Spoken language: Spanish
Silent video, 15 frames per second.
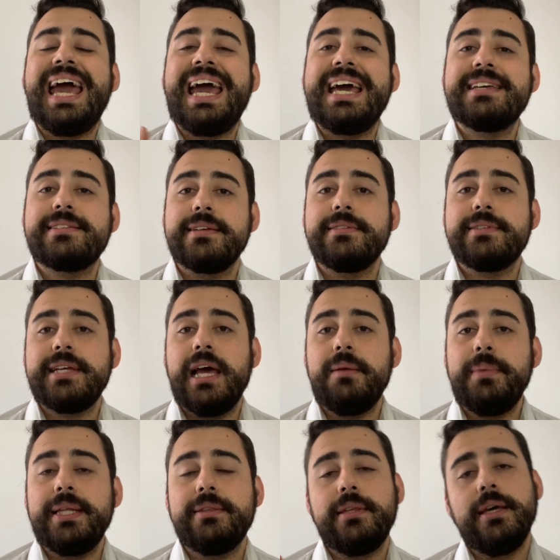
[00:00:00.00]

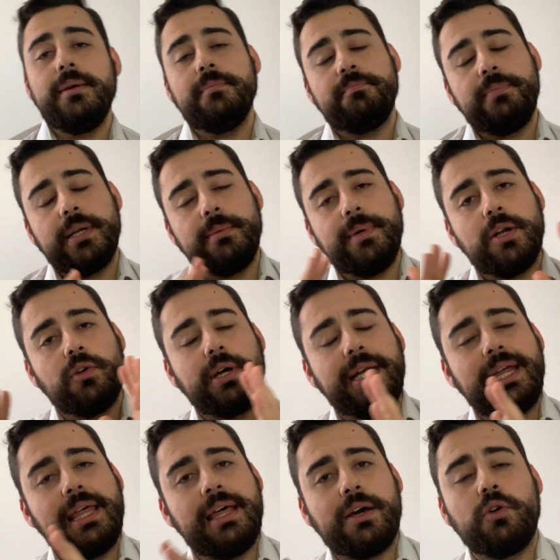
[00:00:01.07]
Esencialmente, primero que
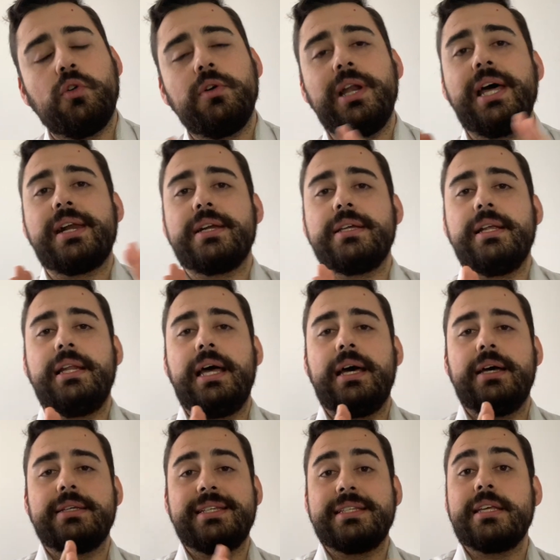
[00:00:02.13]
nada, con
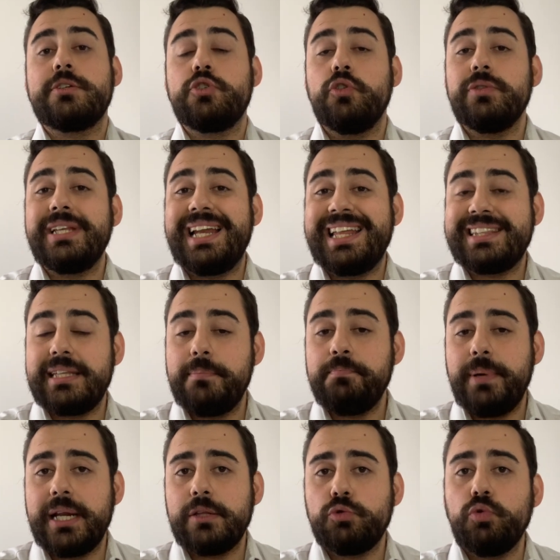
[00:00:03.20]
la, sensación de la
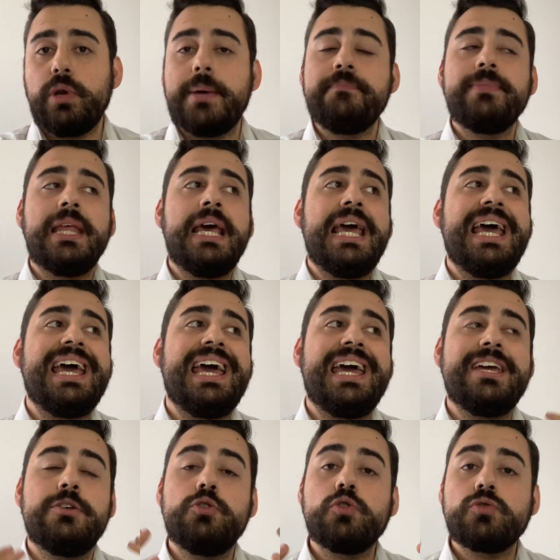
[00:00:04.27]
temperatura.
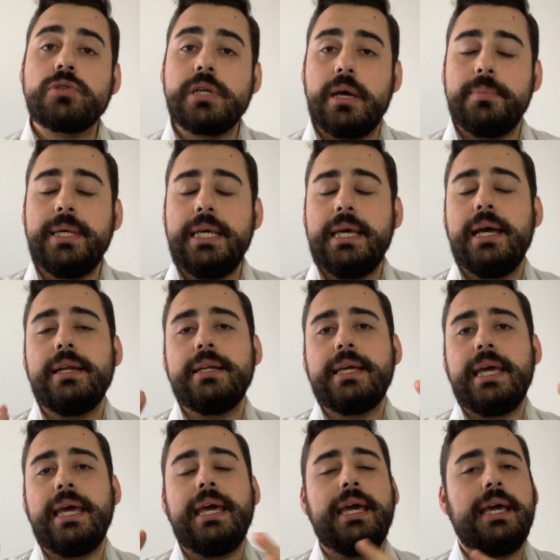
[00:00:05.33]
Ellos
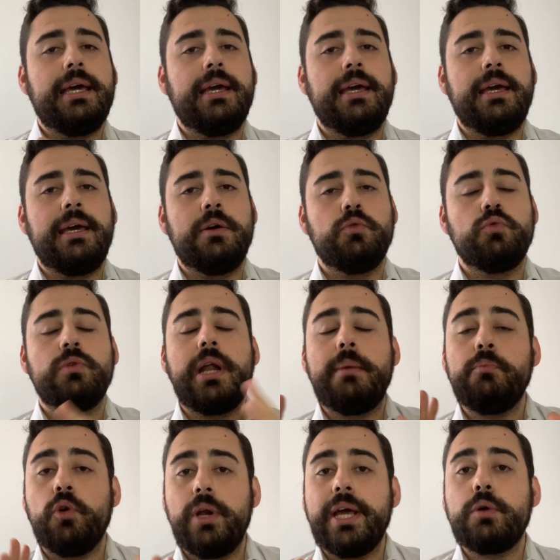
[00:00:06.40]
sabían que eh, una
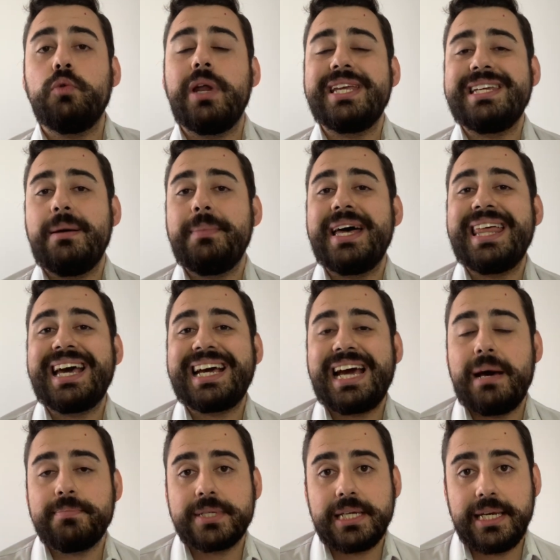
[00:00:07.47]
molécula llamada
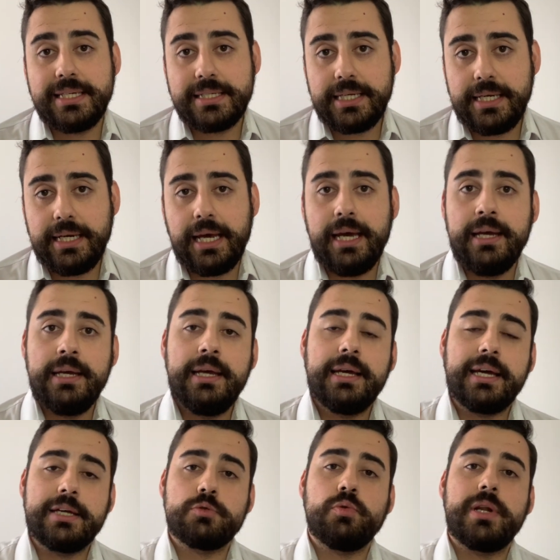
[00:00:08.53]
capsaicina,
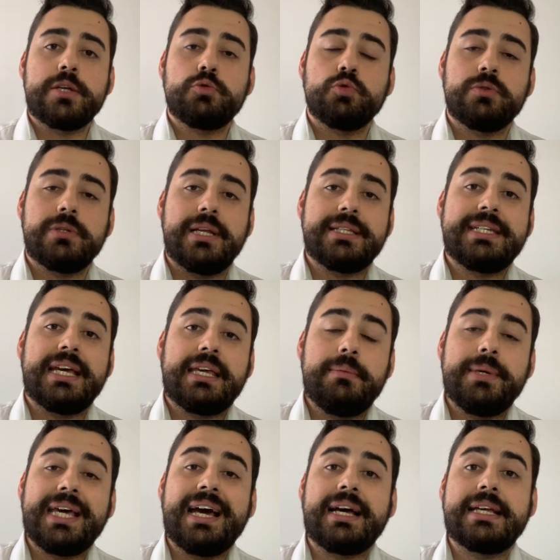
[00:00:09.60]
que es una sustancia
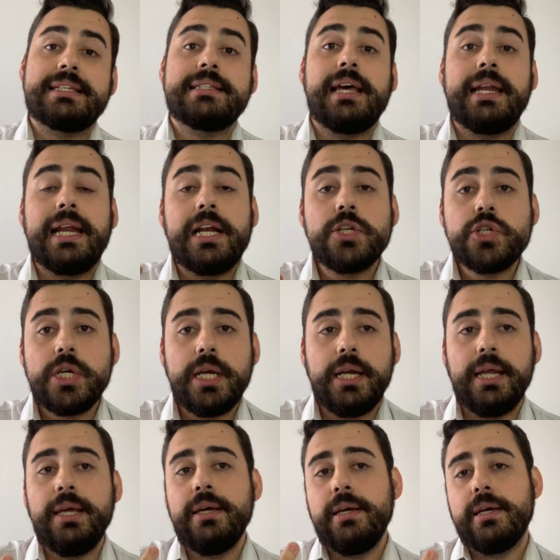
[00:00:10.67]
química que está en el
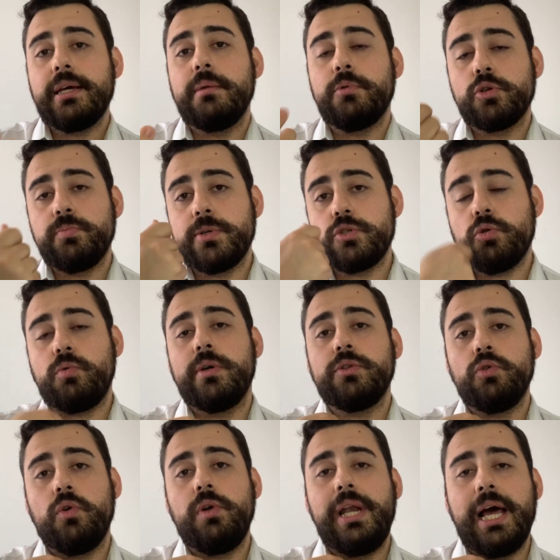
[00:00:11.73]
chile, que por supuesto
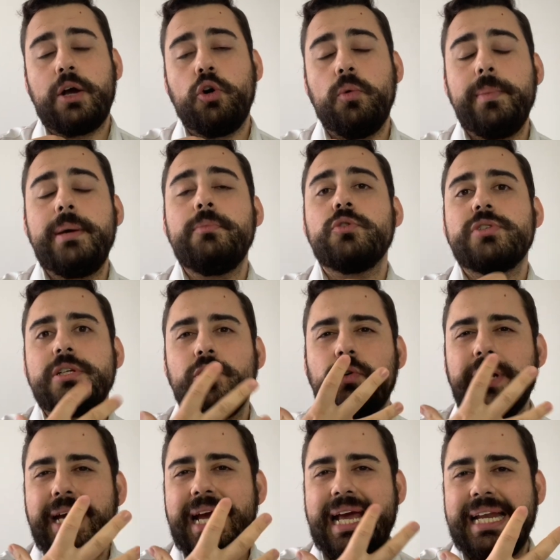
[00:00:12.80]
cuando la comemos es lo
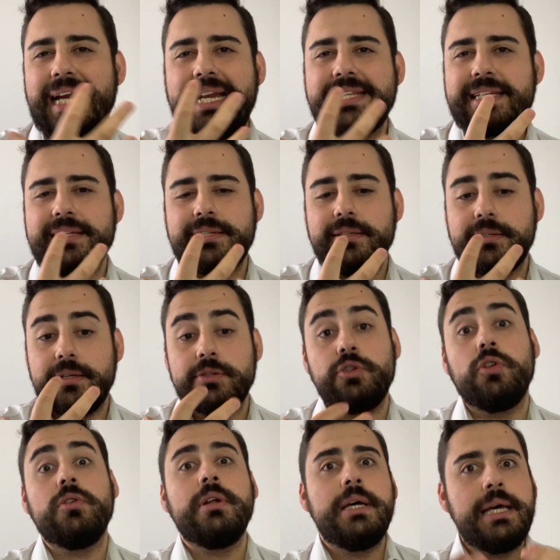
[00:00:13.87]
que genera esa
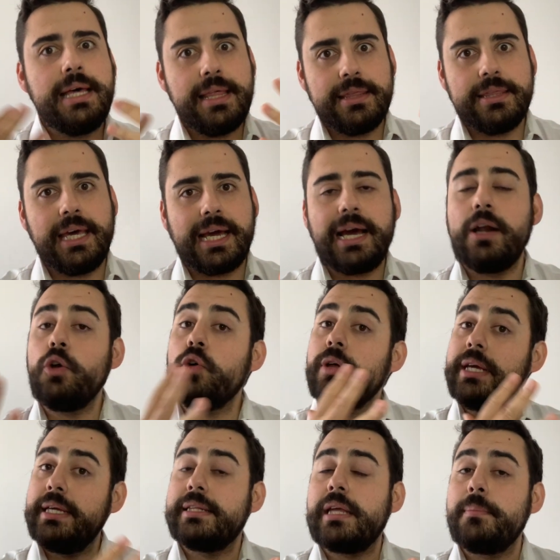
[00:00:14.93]
sensación de
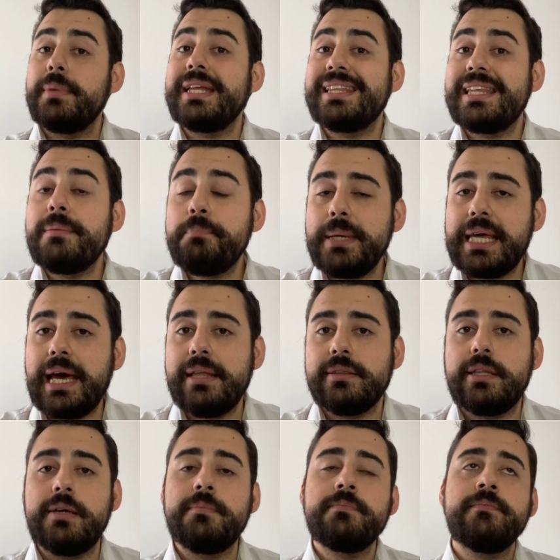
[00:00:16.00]
calor y también de
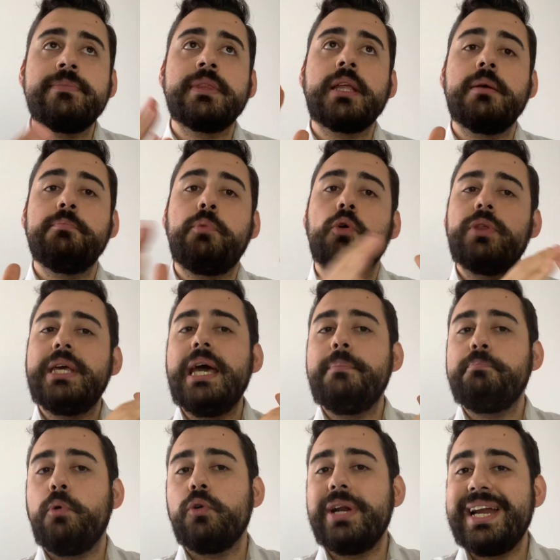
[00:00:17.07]
picante,
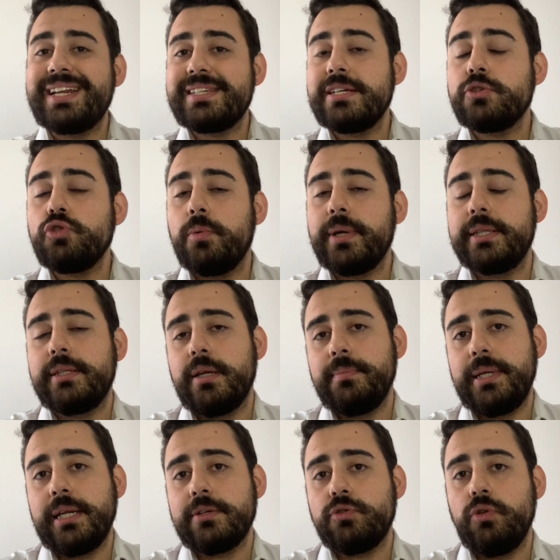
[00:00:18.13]
podía ponerse sobre
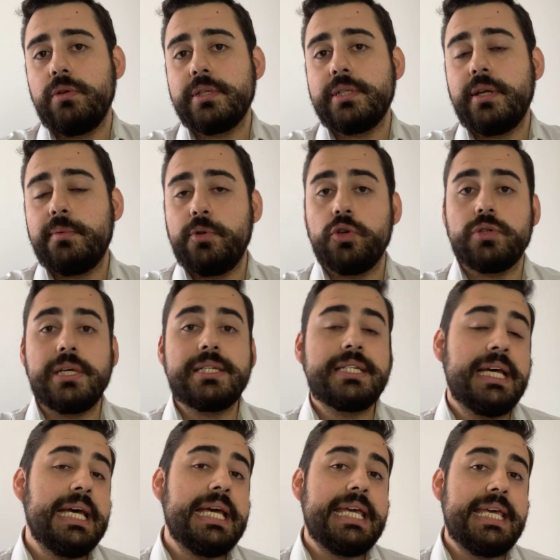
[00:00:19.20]
terminaciones
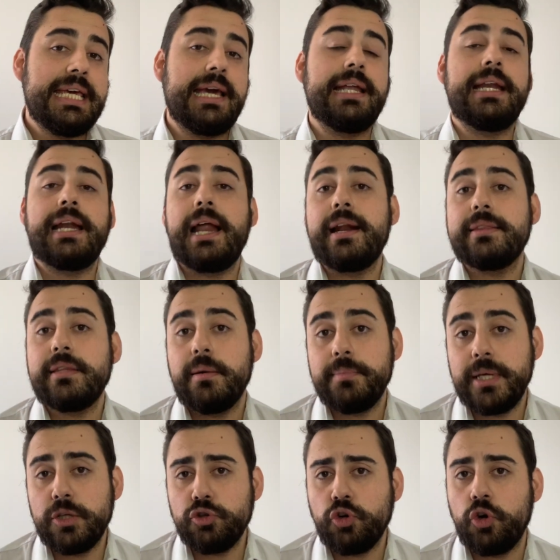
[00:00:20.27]
nerviosas y generar
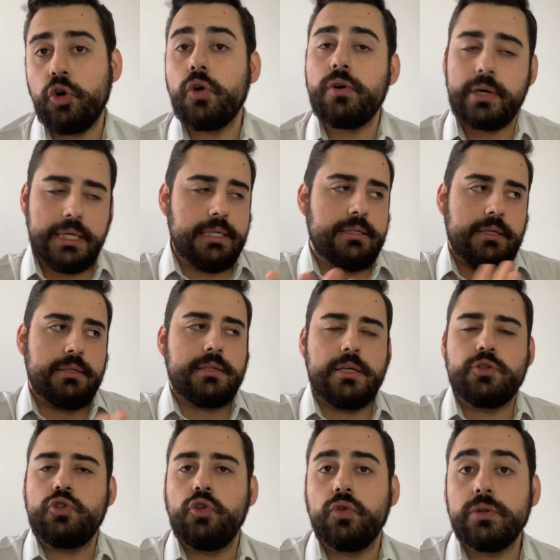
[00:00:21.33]
también dolor y
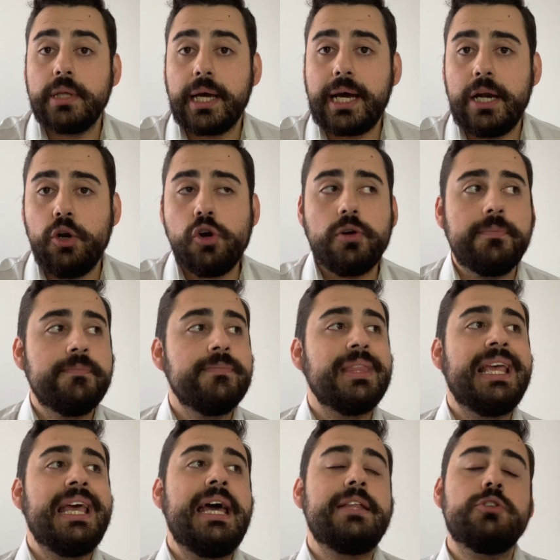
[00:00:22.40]
sensación de calor.
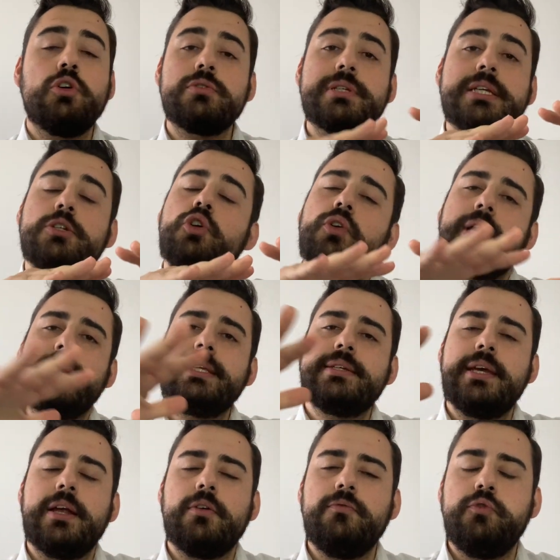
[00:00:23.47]
Entonces lo que
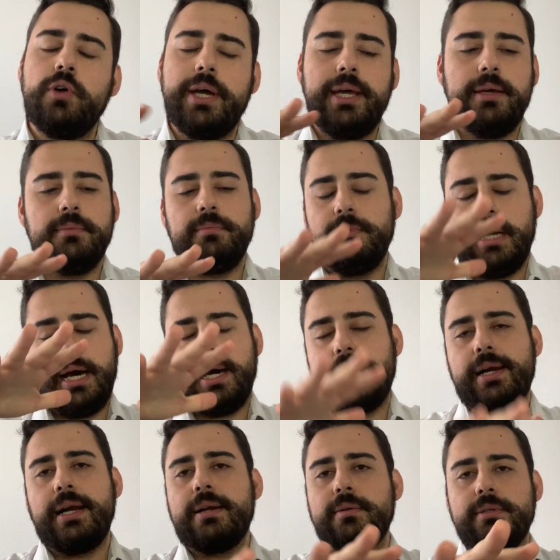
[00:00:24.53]
hicieron fue
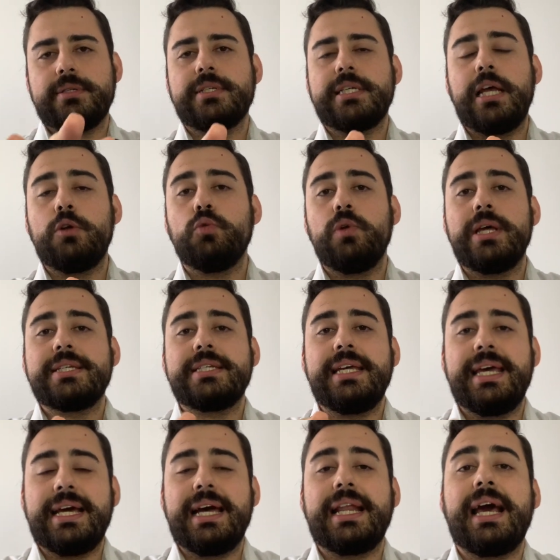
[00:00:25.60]
agarrar células
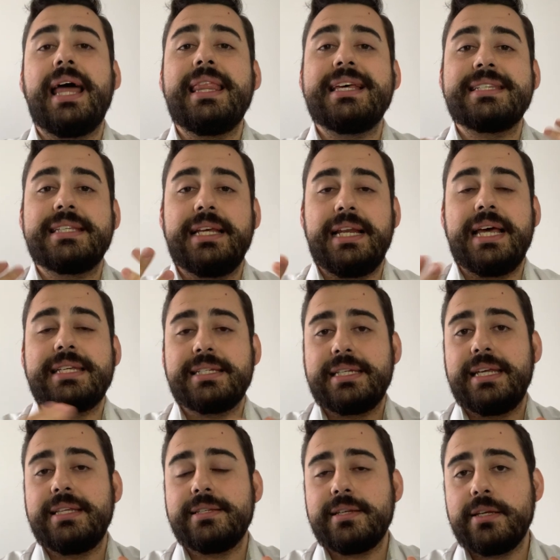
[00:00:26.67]
encargadas de la
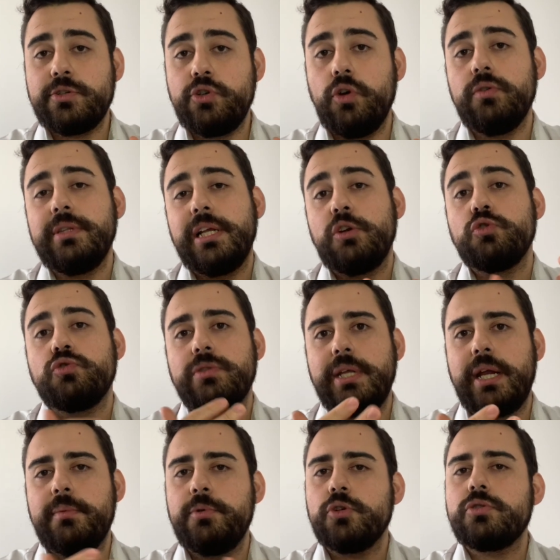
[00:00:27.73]
sensación, de los
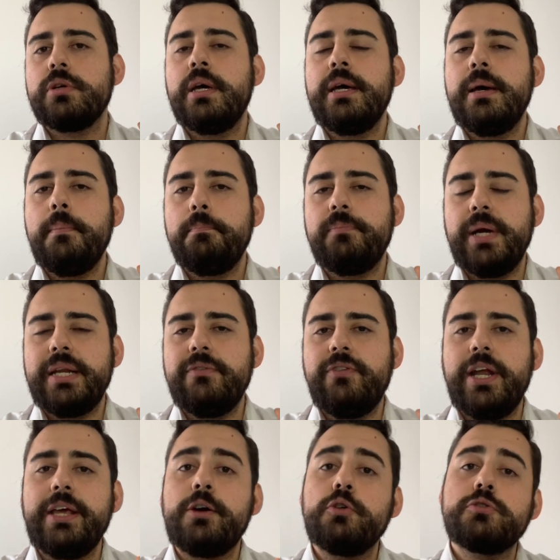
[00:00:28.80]
nervios
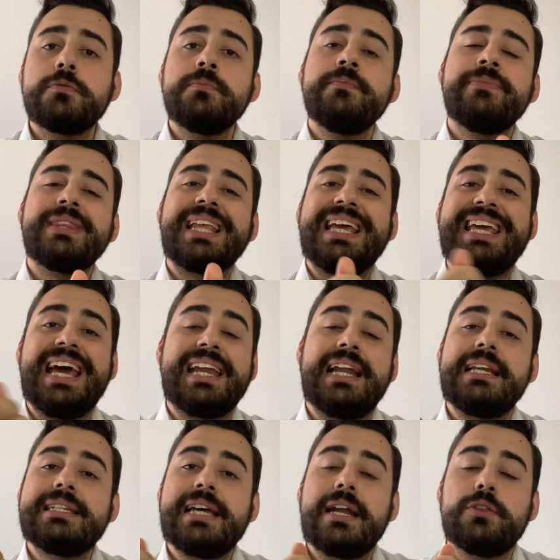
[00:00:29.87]
periféricos, y
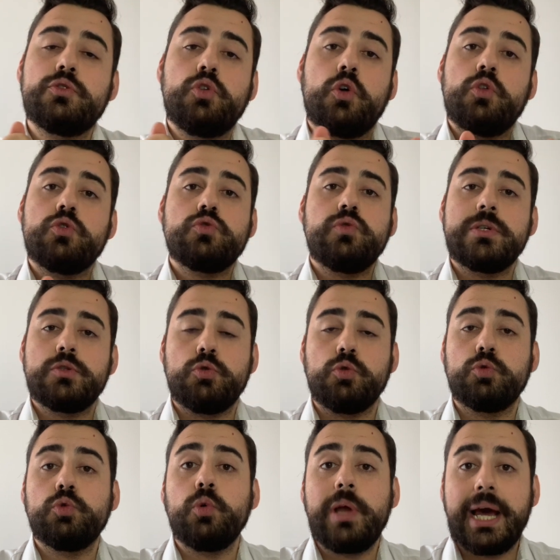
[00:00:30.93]
analizar toda su
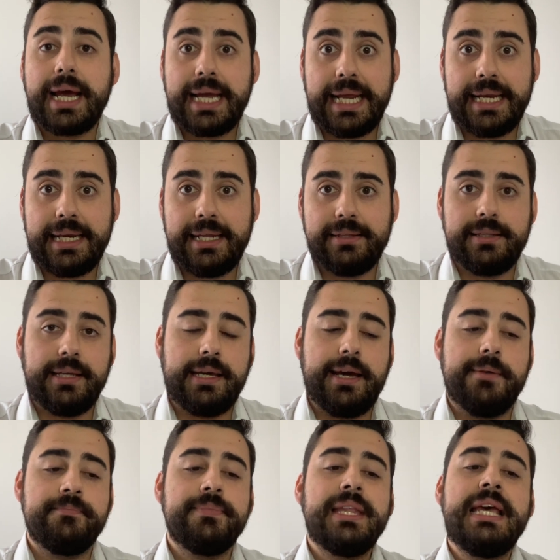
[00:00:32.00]
estructura genética.